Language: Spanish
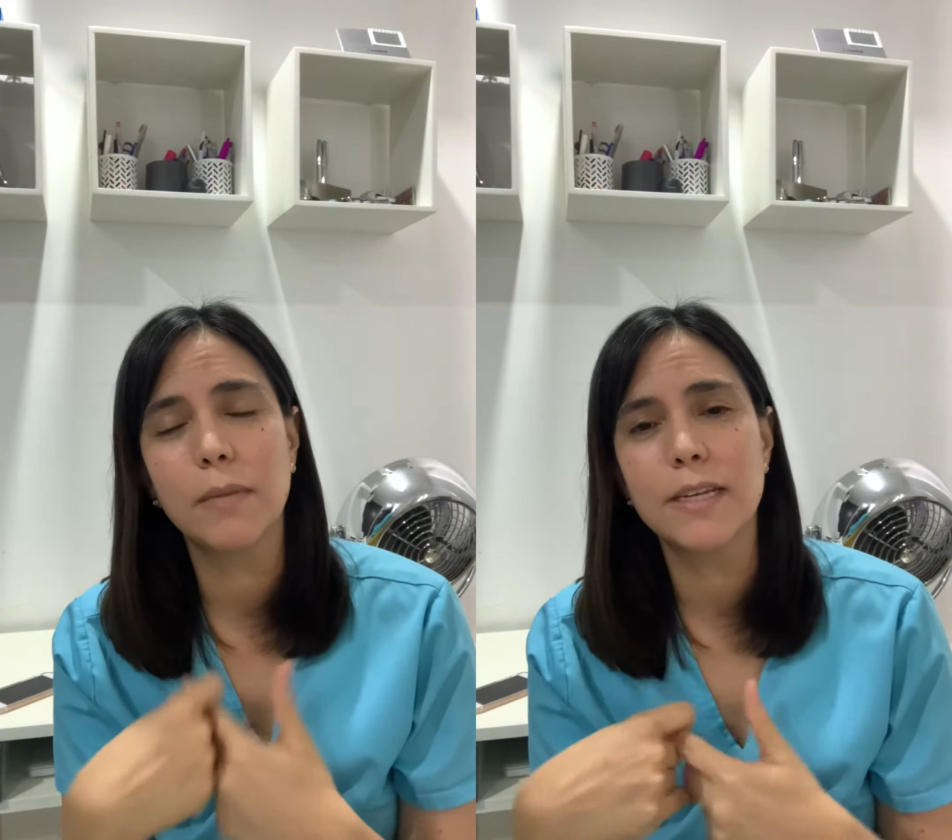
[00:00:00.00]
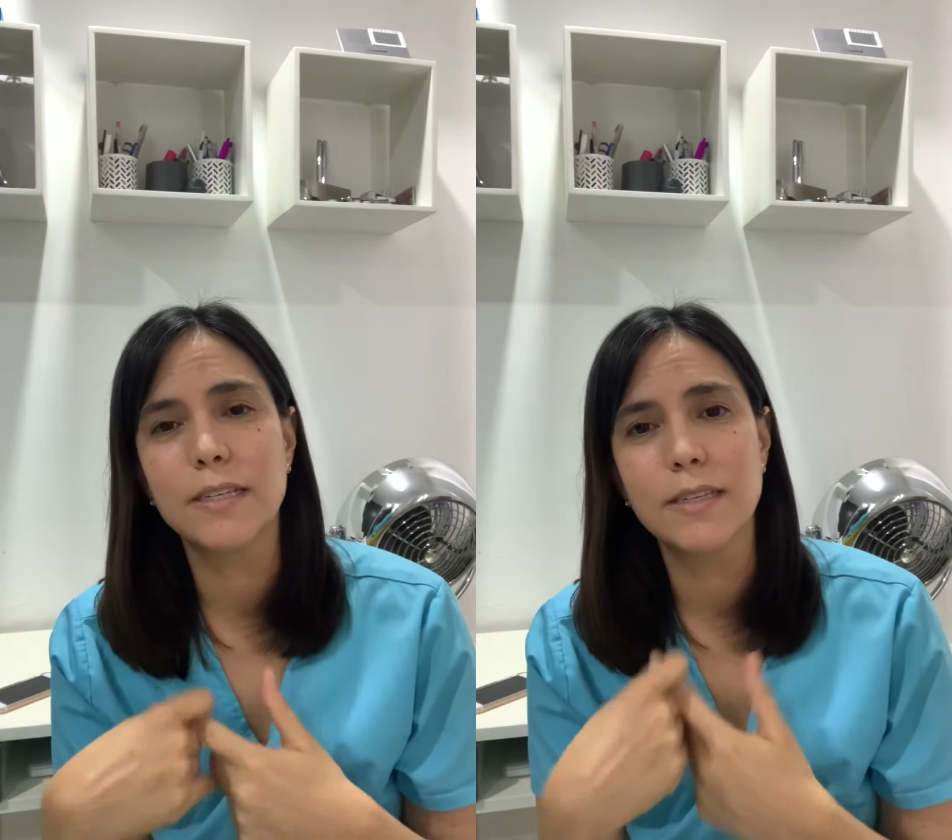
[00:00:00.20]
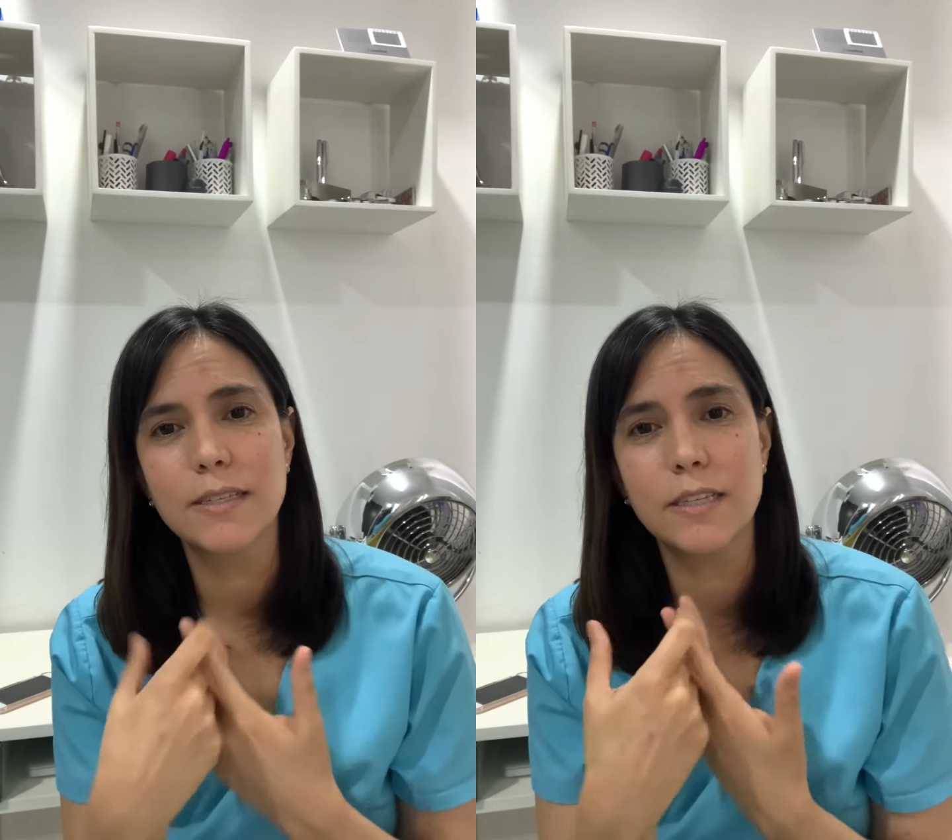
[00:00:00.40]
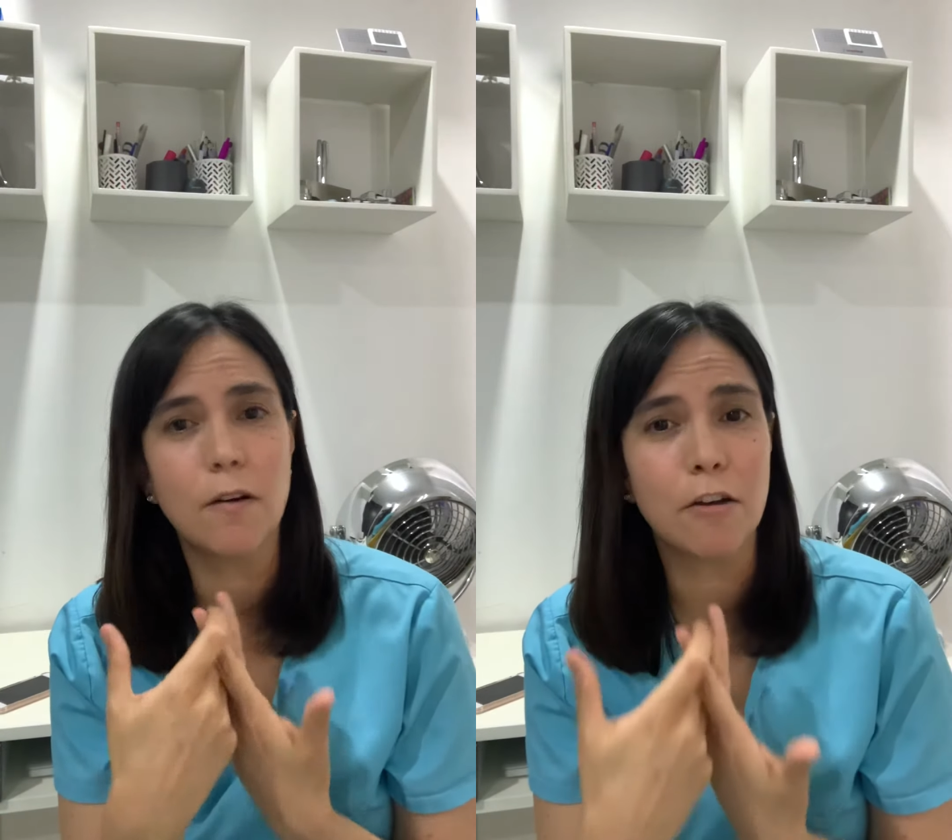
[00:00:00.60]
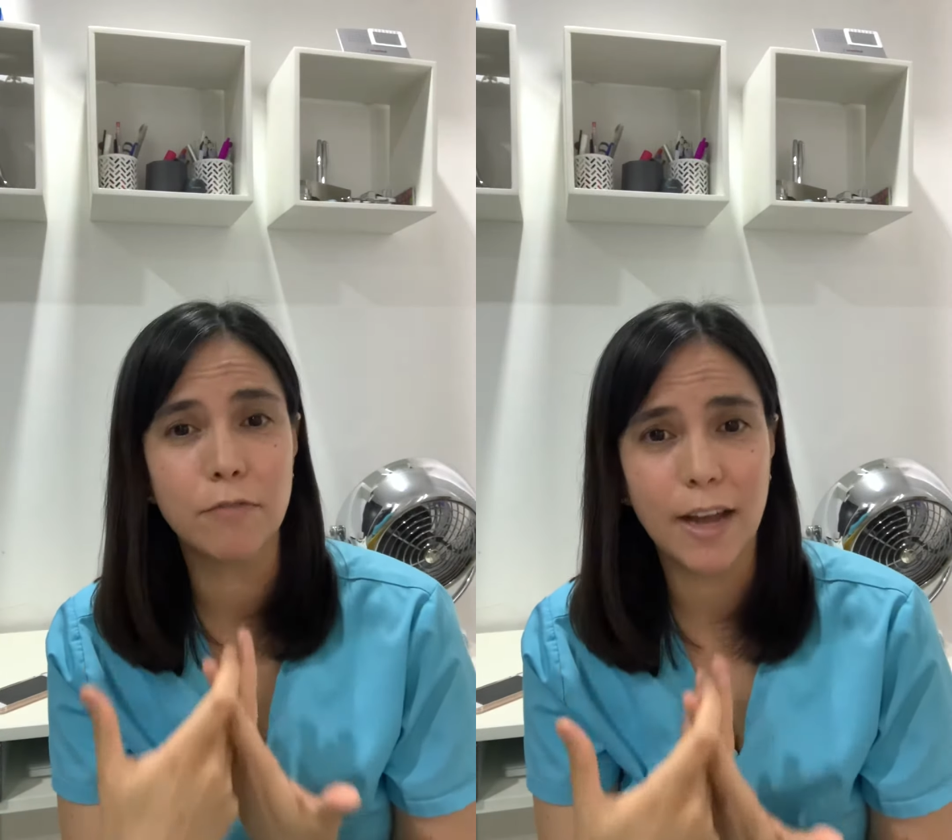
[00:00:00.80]
veces
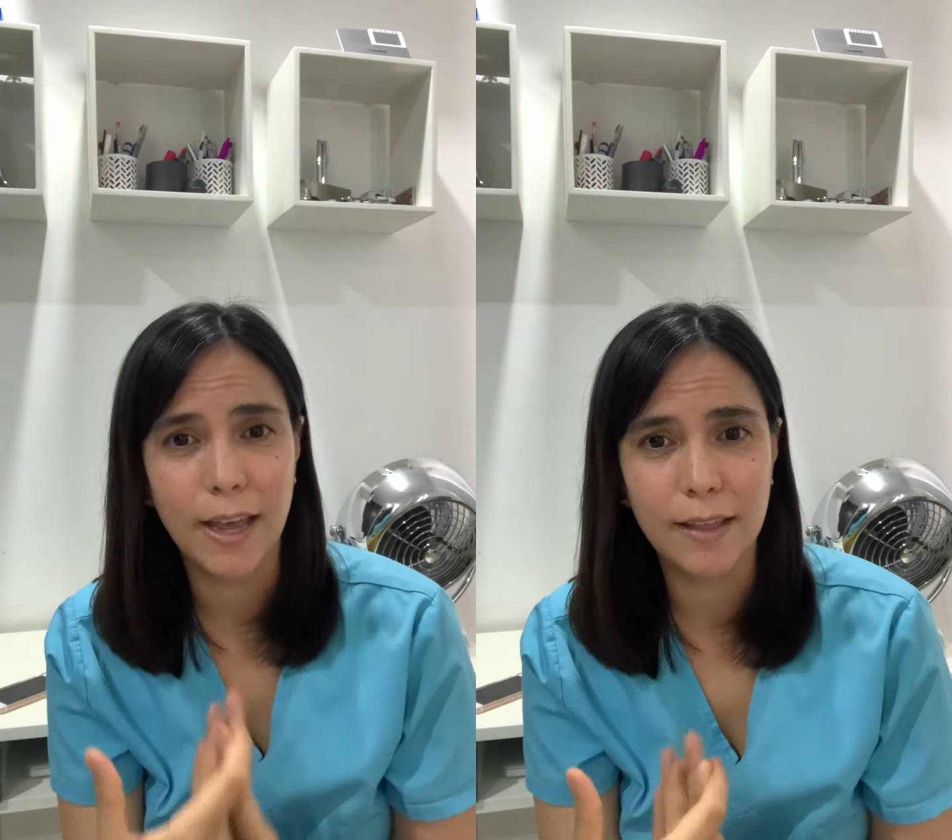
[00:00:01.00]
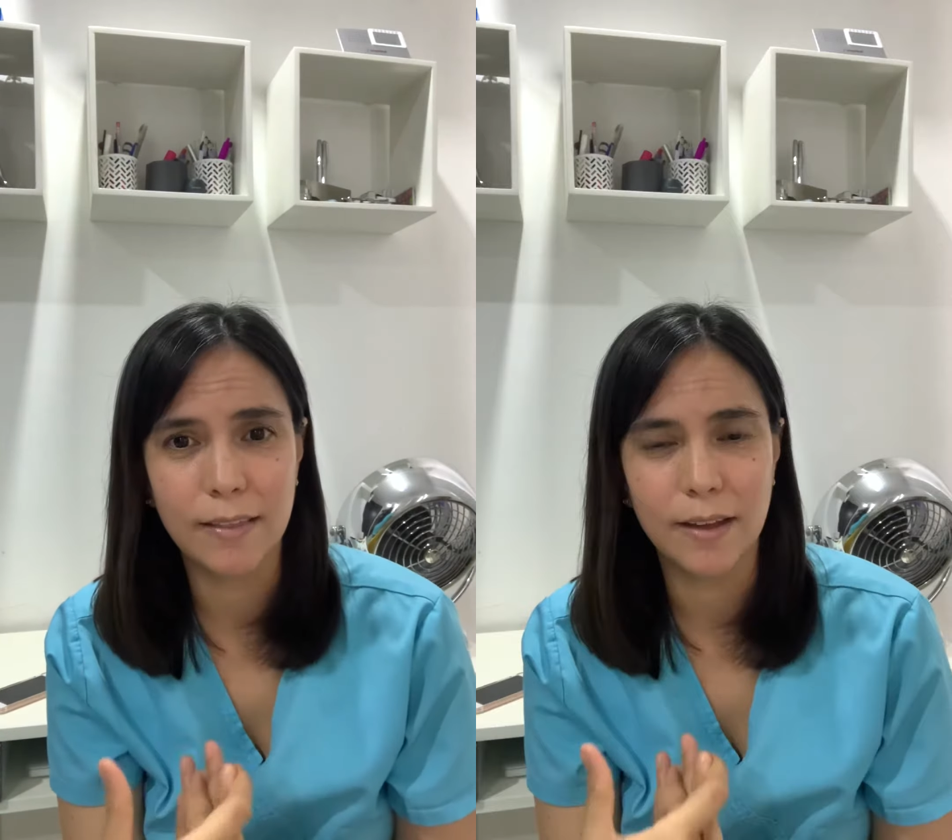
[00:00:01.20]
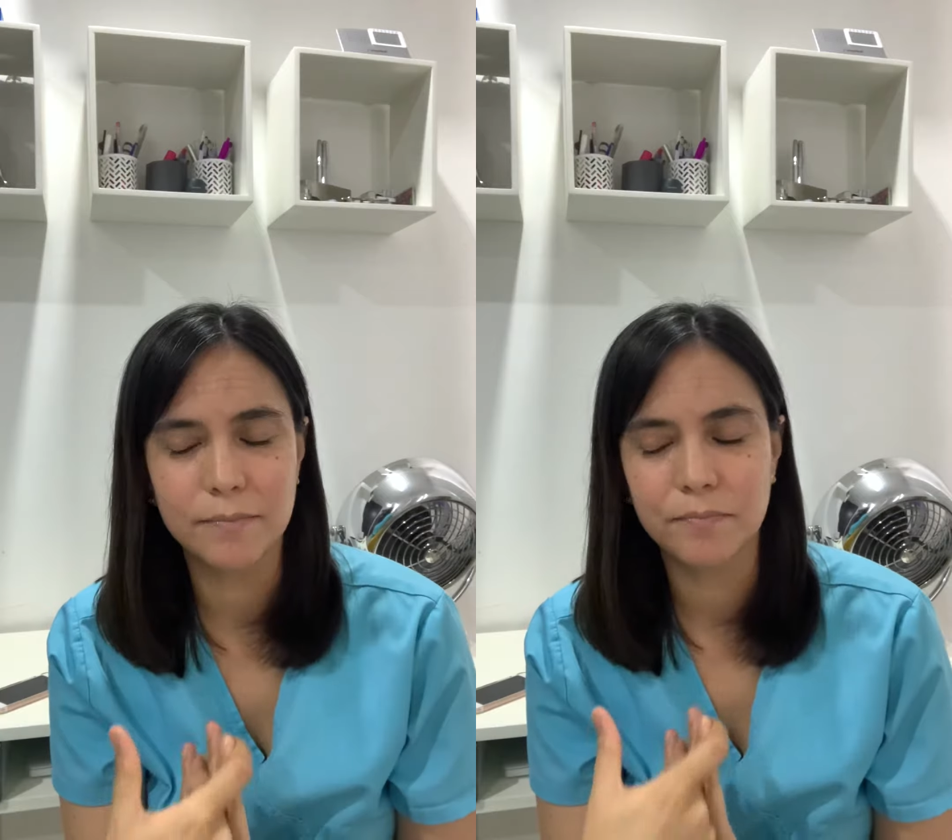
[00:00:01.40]
llevar una agenda.